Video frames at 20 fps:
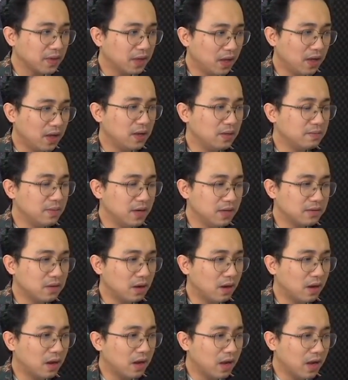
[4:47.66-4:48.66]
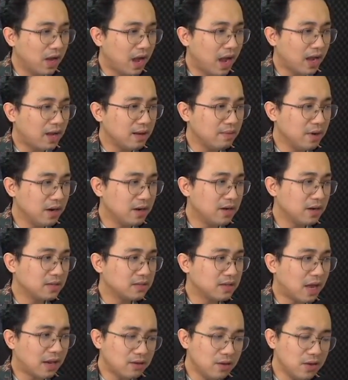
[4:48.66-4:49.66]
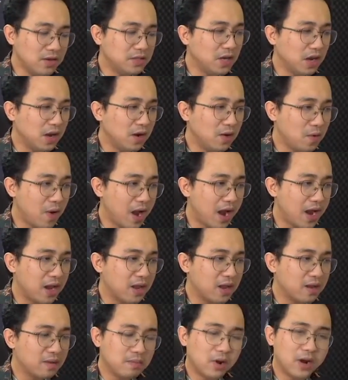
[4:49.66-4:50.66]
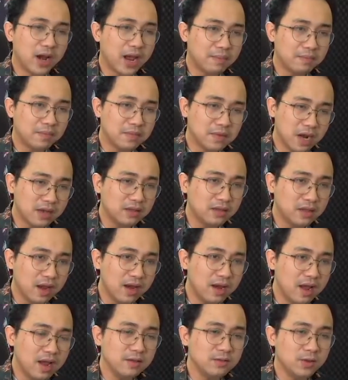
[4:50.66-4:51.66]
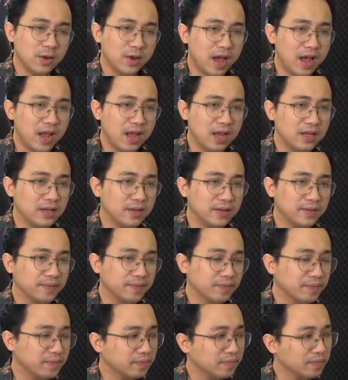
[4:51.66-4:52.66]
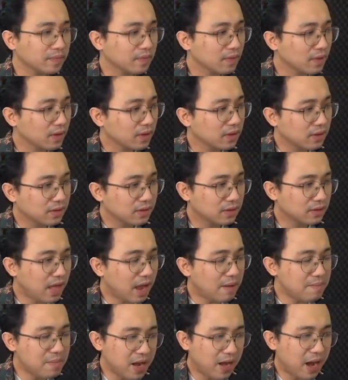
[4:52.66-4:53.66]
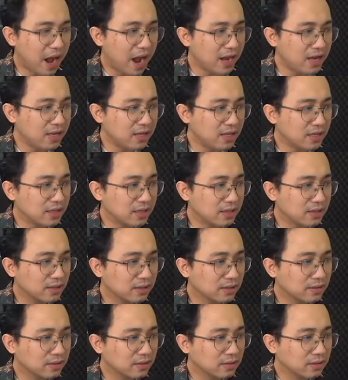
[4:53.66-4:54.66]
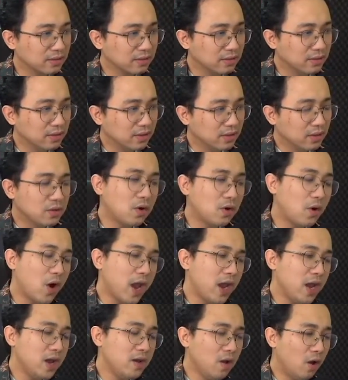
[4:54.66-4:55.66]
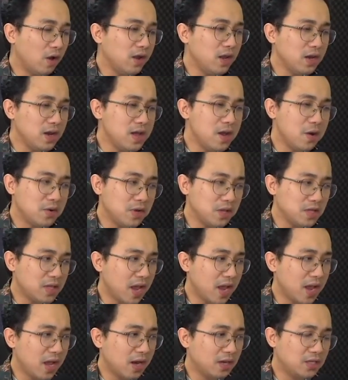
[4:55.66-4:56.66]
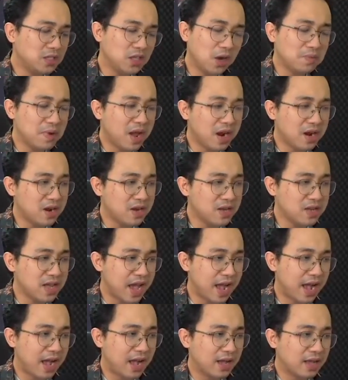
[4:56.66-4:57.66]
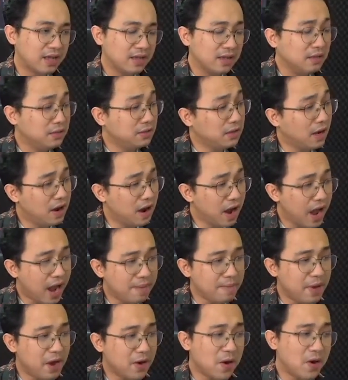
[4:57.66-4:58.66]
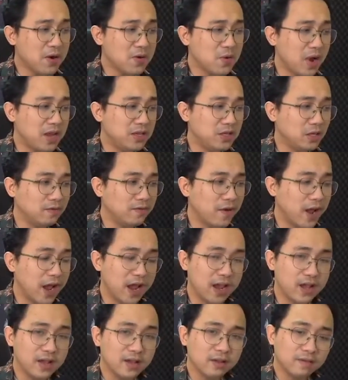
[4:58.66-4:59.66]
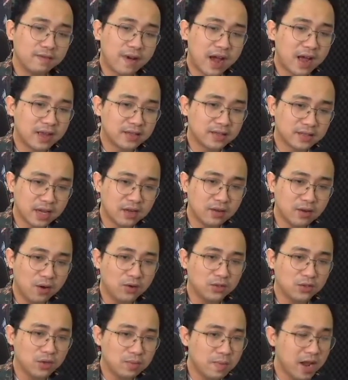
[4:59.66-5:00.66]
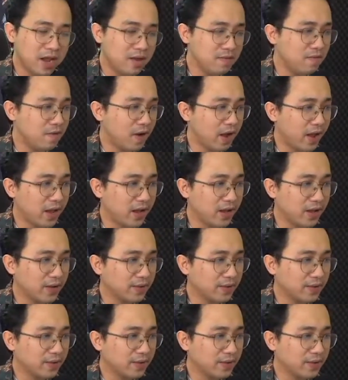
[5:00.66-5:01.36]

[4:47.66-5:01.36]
Ờ, được rồi, anh mở cửa sẵn rồi chờ ở ngoài, bọn em gần tới nơi rồi đây. Tạm biệt anh. Cô ấy nói những điều như thể là chồng đang ở nhà, chờ hai mẹ con quay trở về và xách đồ giúp mình vậy.